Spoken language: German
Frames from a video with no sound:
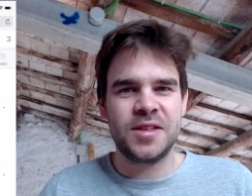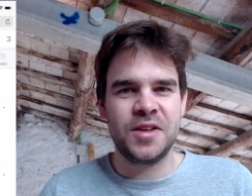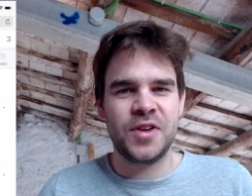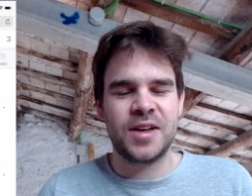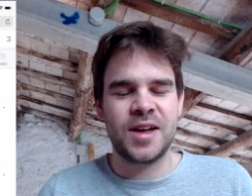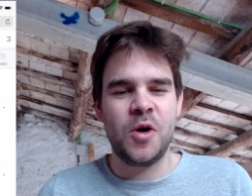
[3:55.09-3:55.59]
Ich
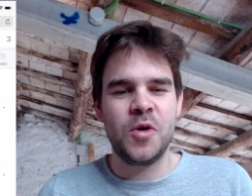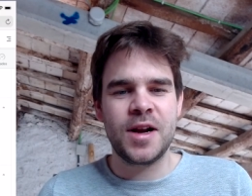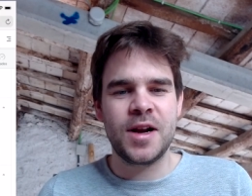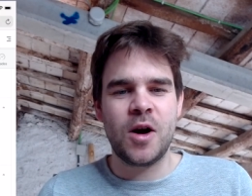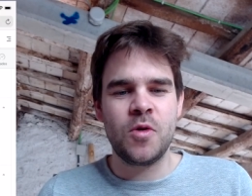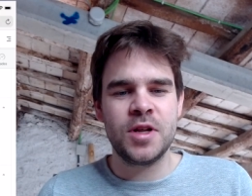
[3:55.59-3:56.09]
vertraue
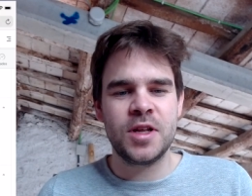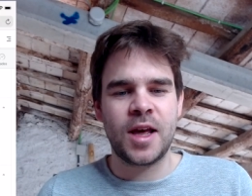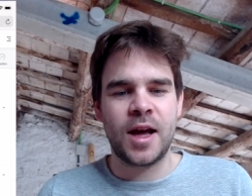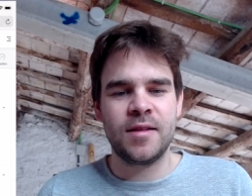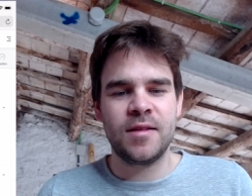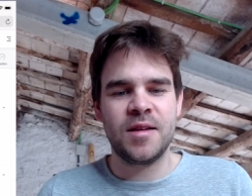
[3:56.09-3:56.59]
denen auch nicht
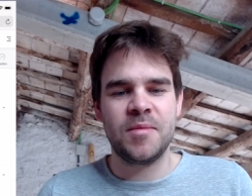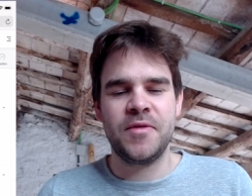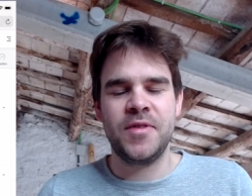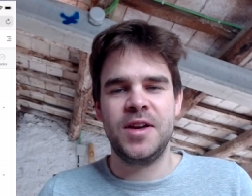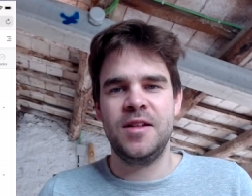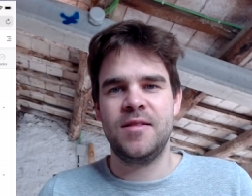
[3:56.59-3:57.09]
ganz, aber
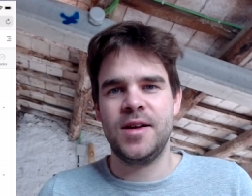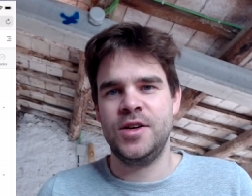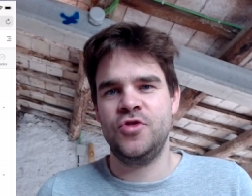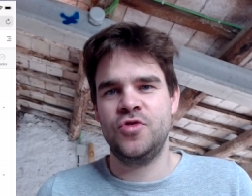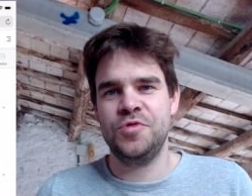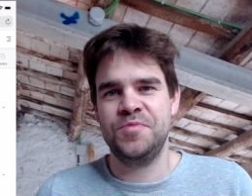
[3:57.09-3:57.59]
wenn die Zahlen
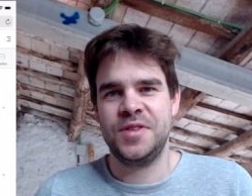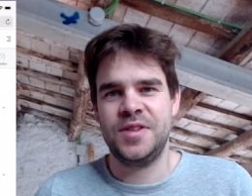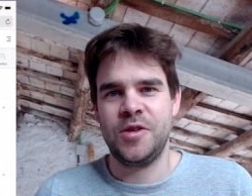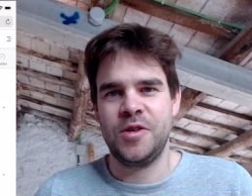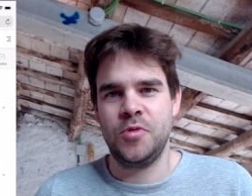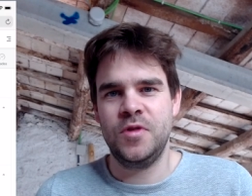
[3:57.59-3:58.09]
stimmen, ist
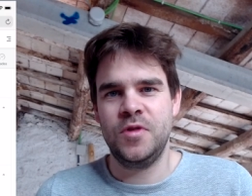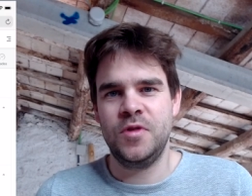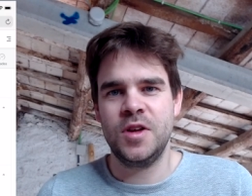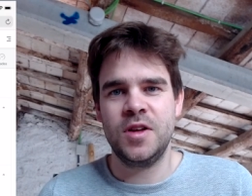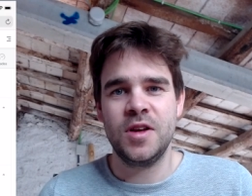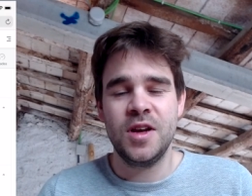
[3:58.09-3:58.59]
sehr
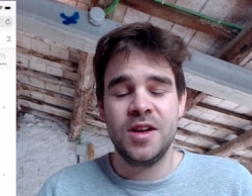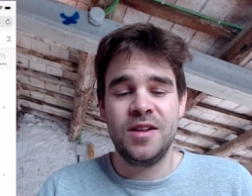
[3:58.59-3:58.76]
günstig,